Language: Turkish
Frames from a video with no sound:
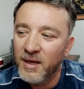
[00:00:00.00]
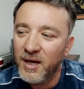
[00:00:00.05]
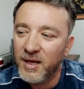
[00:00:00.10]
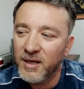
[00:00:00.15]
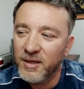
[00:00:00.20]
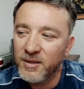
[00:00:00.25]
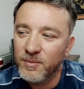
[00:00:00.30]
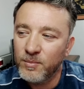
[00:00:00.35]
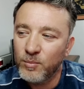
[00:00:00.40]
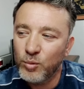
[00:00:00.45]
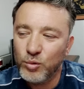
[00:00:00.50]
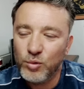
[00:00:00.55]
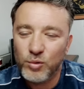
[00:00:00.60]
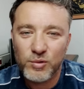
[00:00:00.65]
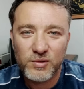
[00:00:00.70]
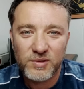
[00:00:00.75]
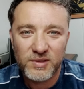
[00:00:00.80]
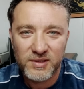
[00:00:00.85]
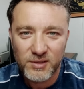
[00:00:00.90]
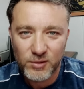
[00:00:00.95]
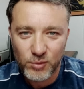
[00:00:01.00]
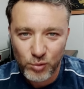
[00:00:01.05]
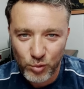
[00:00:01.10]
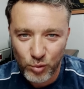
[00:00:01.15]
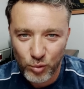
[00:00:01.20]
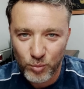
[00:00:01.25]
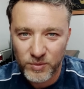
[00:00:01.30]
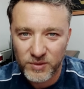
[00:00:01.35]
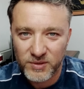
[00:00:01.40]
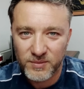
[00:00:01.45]
Hani motosikleti
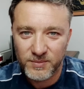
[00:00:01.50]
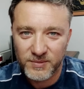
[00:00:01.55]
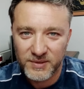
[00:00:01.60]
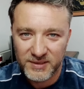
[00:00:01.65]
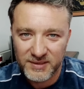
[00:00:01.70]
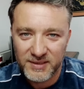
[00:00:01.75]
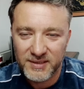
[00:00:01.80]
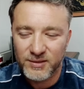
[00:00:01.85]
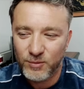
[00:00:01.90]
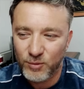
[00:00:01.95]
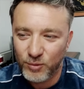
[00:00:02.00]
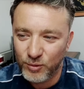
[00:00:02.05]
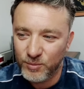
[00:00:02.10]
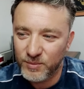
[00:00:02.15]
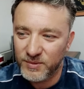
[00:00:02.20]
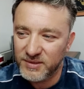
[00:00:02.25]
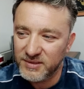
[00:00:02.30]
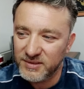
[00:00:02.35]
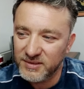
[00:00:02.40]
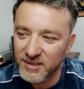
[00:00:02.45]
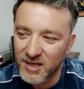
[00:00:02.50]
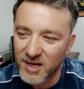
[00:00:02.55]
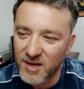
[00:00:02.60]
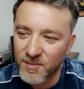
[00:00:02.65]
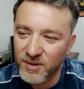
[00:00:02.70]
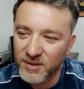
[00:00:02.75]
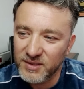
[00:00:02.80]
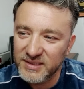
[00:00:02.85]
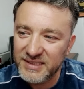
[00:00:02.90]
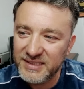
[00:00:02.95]
sürmedim yalan olmasın
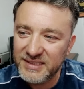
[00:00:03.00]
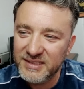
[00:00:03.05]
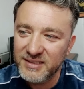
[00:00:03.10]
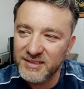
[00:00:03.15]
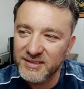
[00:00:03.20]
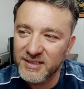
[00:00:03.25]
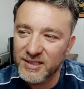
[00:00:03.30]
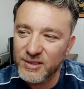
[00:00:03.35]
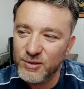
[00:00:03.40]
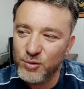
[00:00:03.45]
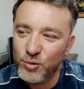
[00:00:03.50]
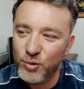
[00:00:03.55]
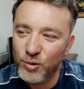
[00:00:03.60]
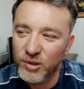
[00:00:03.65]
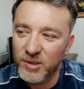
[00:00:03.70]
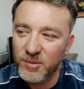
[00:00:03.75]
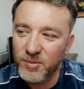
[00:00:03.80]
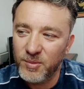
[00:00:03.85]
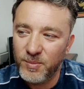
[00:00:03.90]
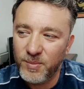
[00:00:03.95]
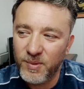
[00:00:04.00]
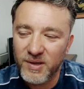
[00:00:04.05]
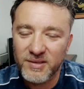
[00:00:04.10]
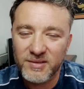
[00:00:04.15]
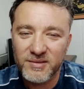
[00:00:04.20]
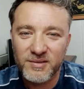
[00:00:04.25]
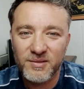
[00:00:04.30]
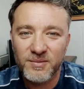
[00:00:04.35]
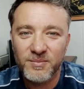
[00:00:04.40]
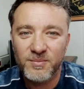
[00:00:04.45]
ama yakından şöyle bir
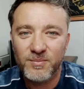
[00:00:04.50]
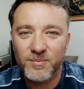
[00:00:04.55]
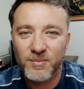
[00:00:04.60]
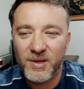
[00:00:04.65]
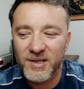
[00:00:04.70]
baktım.